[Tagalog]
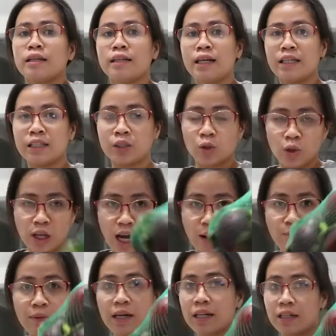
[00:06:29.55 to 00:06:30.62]
ganito lang
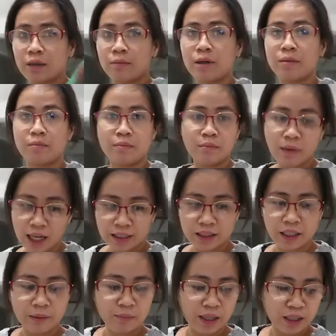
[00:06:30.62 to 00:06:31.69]
para naman
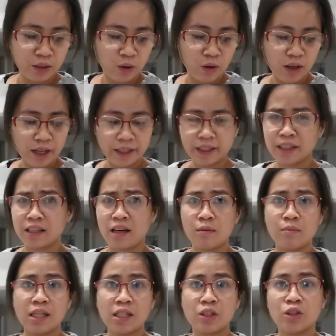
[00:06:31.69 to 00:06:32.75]
matikman ko kahit na
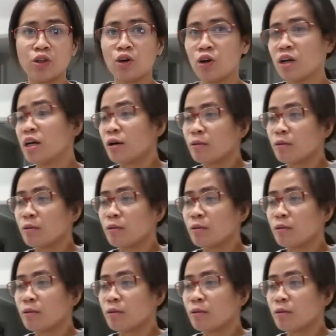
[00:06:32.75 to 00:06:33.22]
medyo